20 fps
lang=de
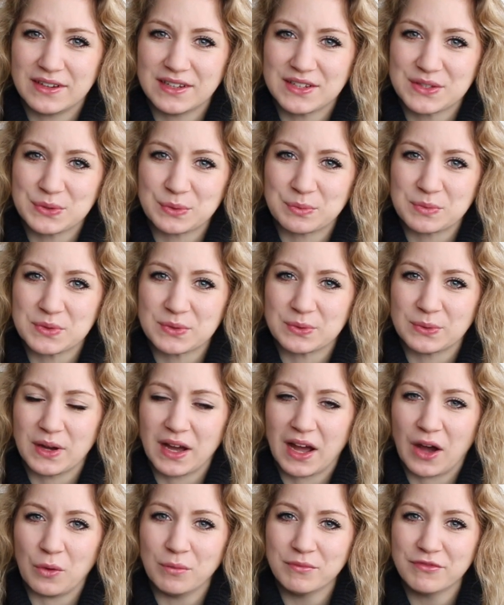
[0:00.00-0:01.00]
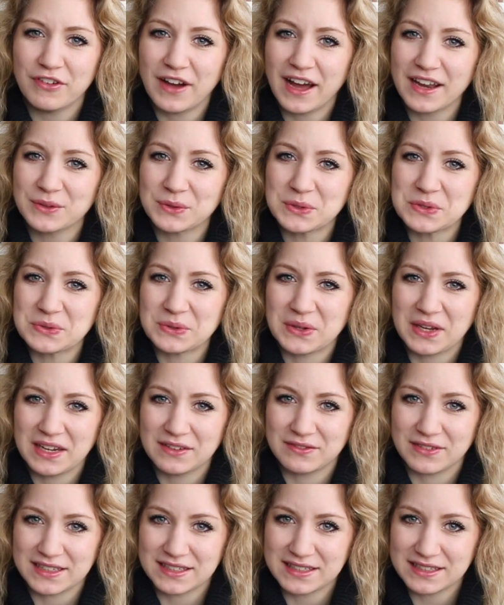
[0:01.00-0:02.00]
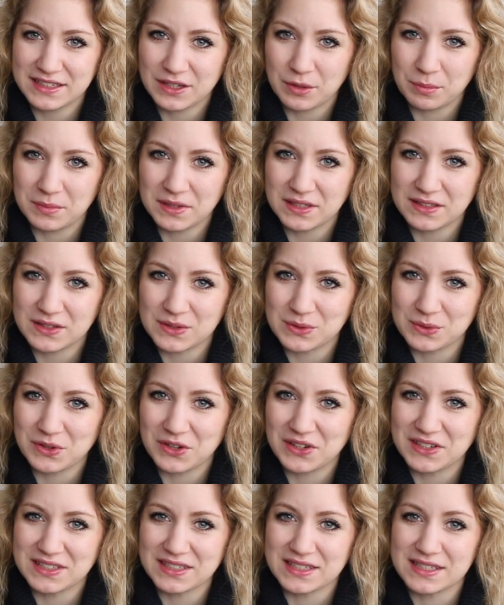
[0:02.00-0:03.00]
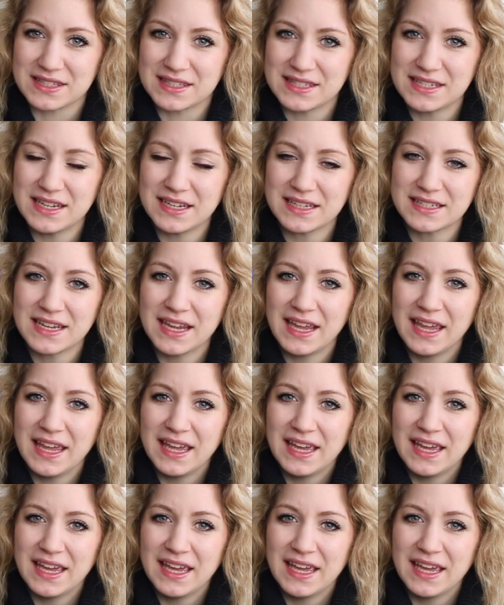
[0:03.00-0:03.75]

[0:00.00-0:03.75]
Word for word: wenn es um so Raumfahrt und so geht, weiß ich nicht, ob mich das so da interessiert.